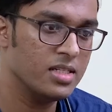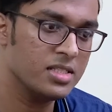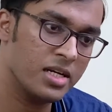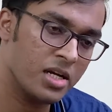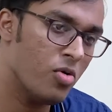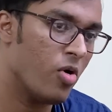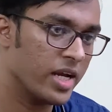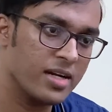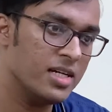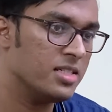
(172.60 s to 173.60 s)
সেটাও
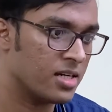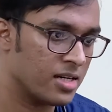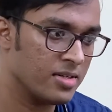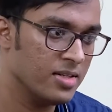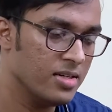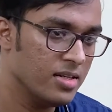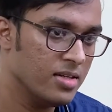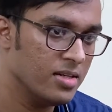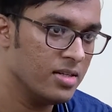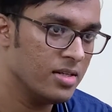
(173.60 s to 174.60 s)
অনেকটাই টাকা
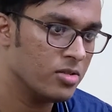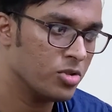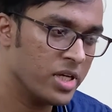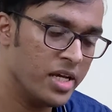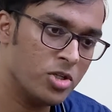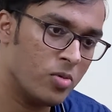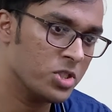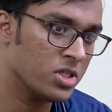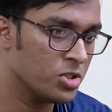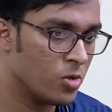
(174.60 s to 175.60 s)
তো সেই
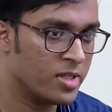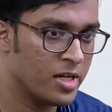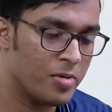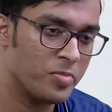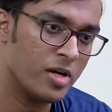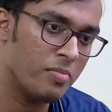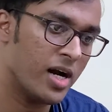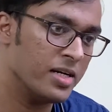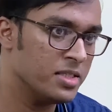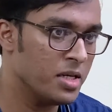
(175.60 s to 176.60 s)
সমস্যার সমাধান আপনারা
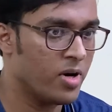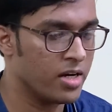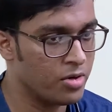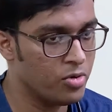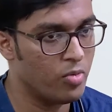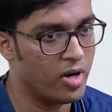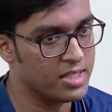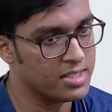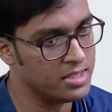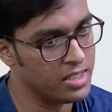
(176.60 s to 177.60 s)
বাড়িতে বানানো
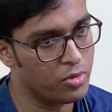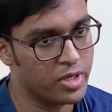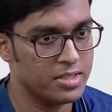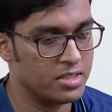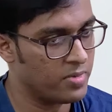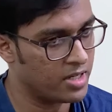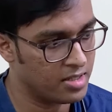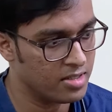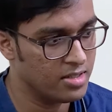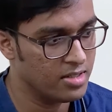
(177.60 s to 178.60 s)
ওয়ারেস দিয়ে করে নিতে পারেন